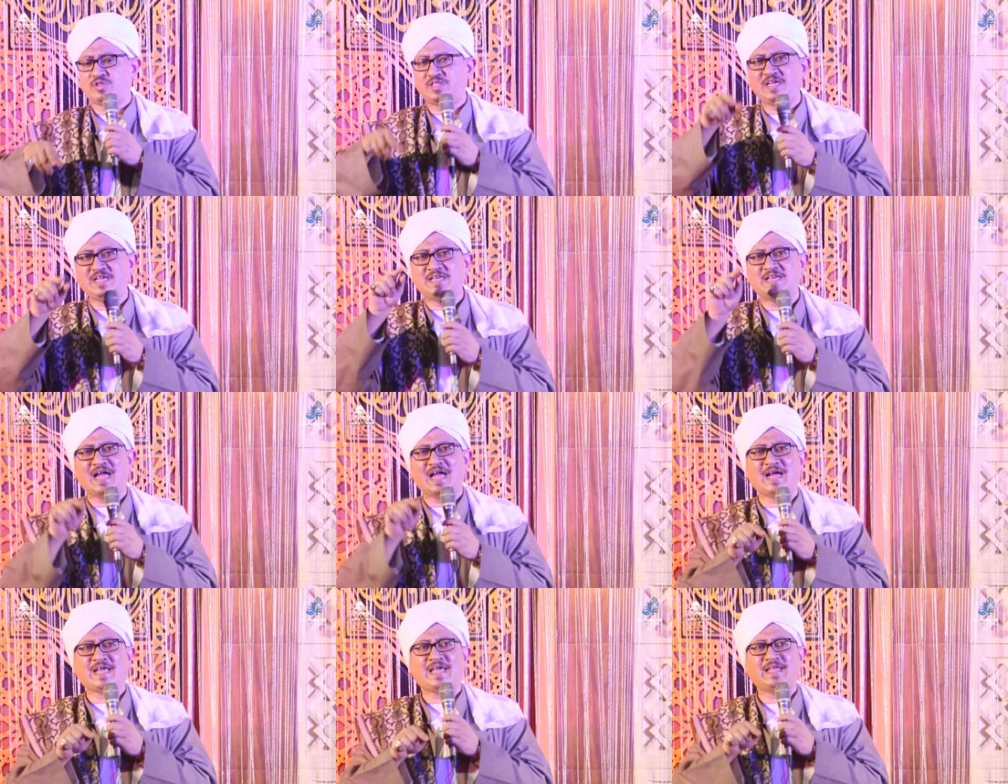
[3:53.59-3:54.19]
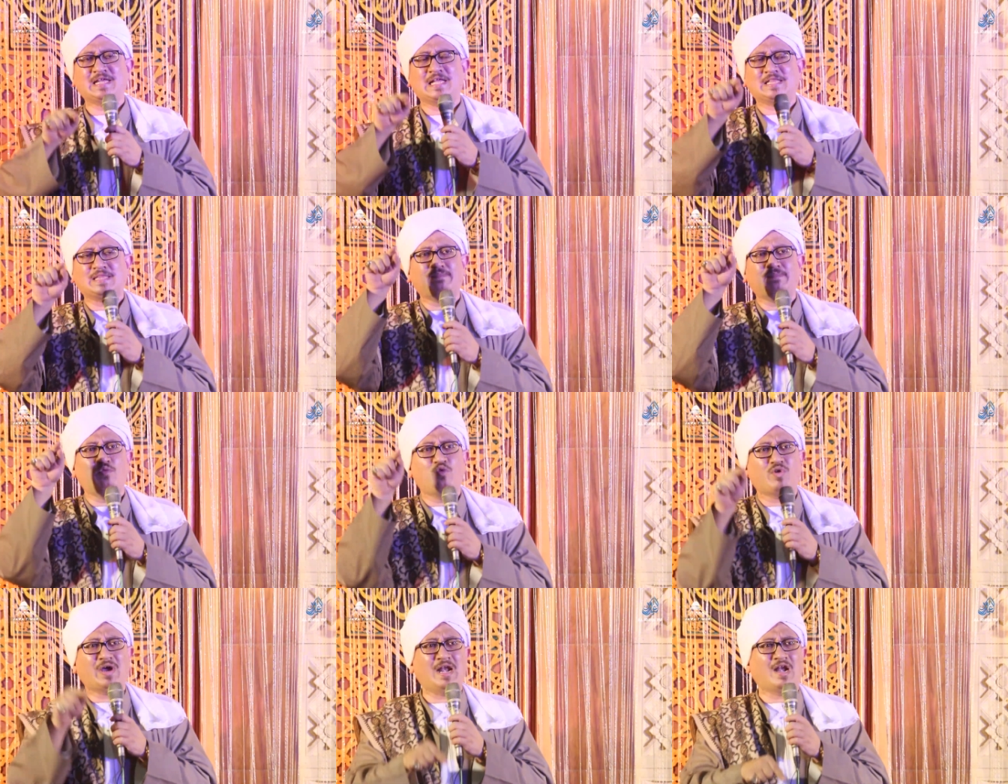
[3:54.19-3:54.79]
Tidak kita
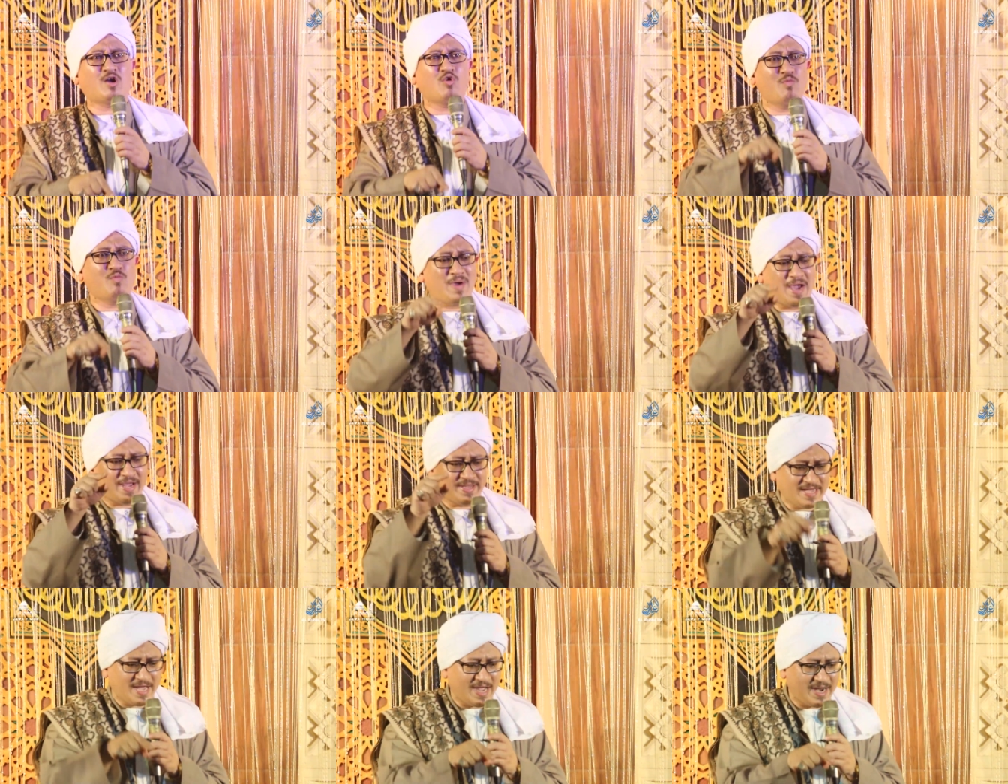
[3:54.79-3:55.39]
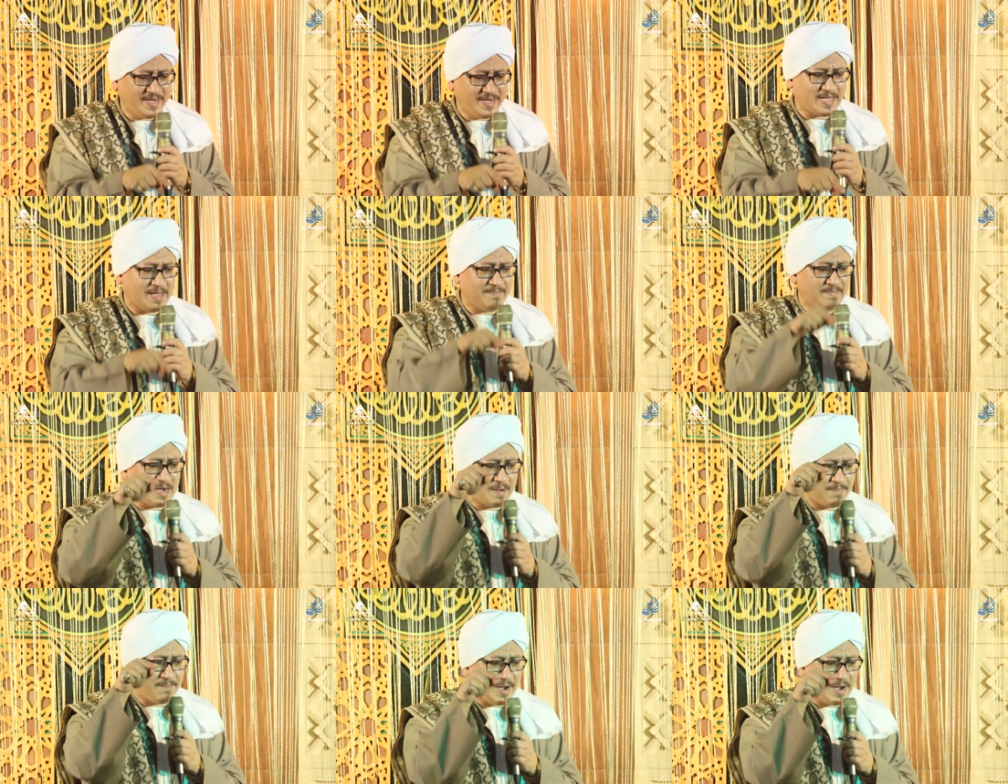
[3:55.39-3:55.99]
temukan rumahnya di
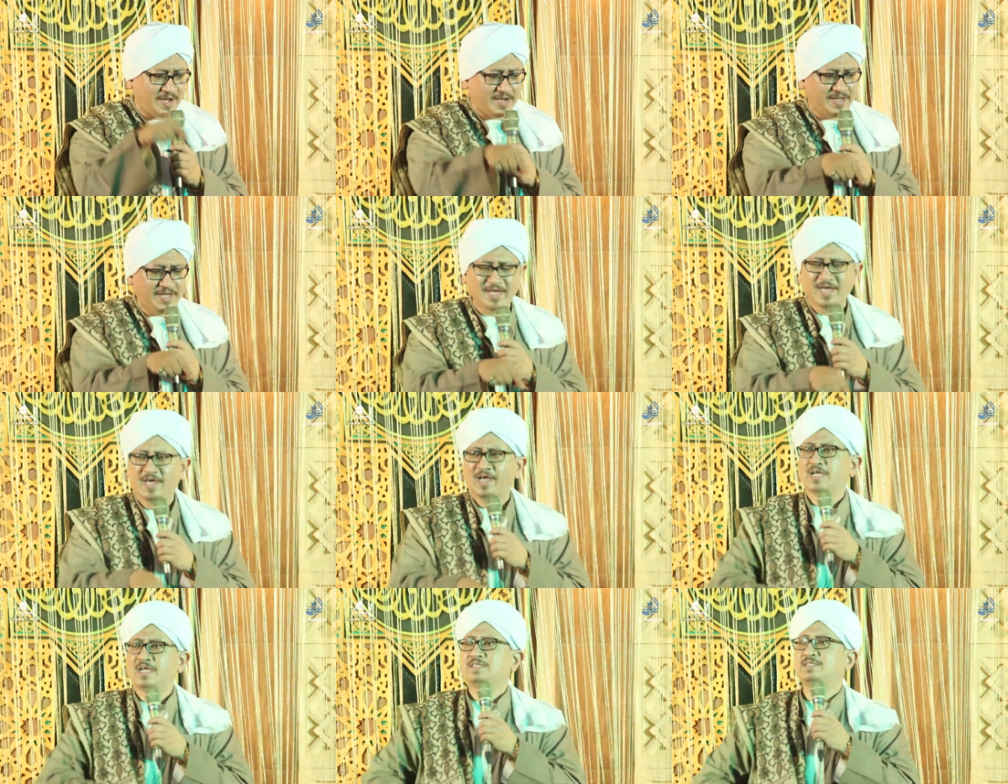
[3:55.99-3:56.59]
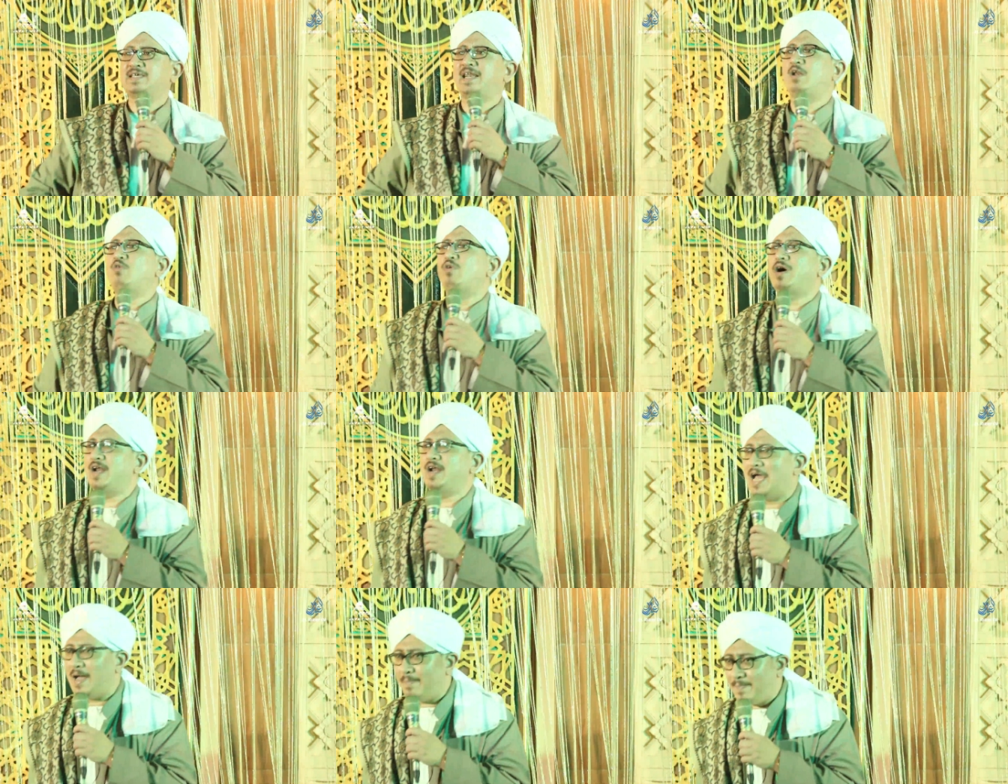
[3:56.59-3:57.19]
kamar mandi selalu
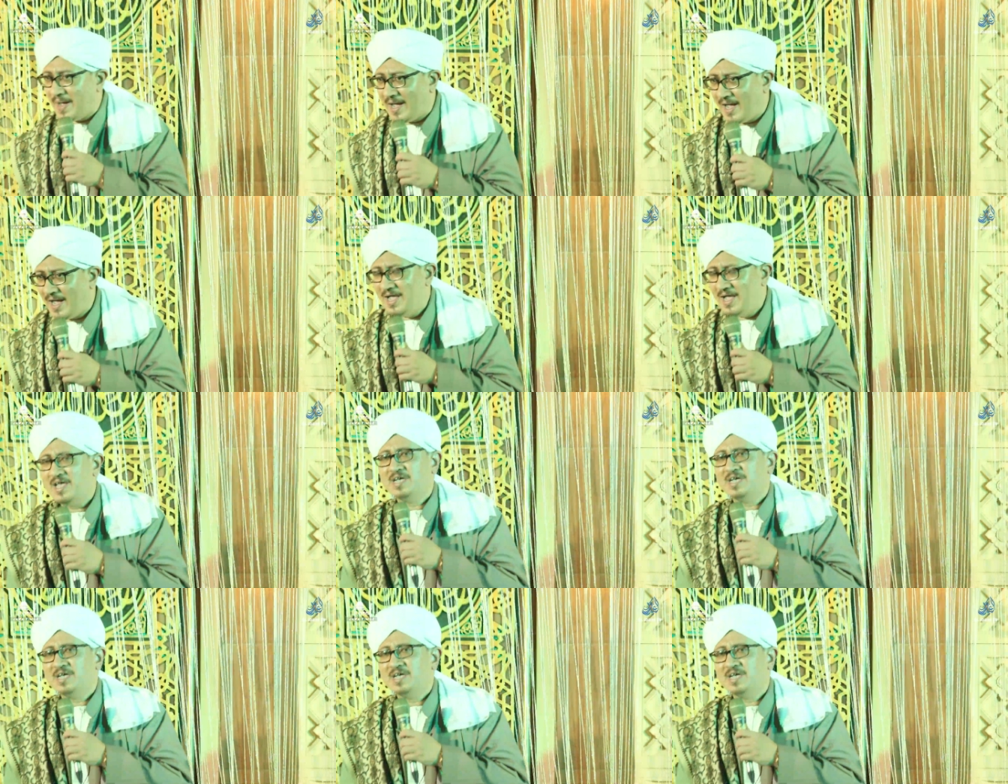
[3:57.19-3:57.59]
ada apa?